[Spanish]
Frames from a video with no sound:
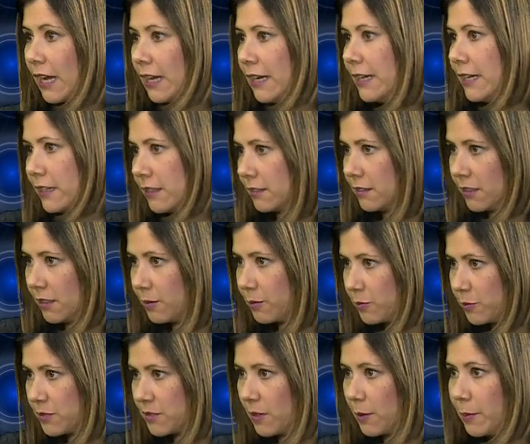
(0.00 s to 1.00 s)
alerta.
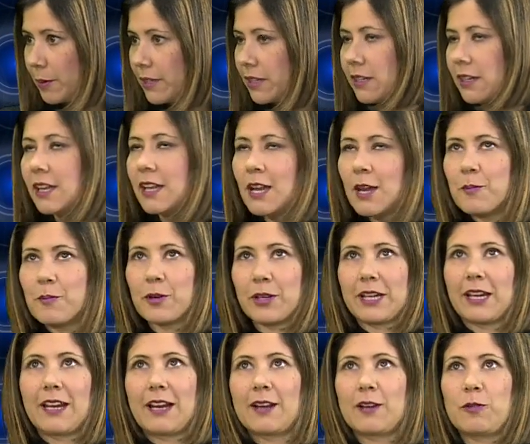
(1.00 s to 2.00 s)
Siempre,
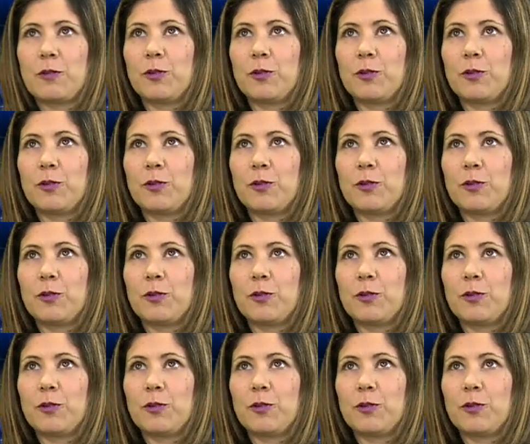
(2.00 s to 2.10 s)
porque eh,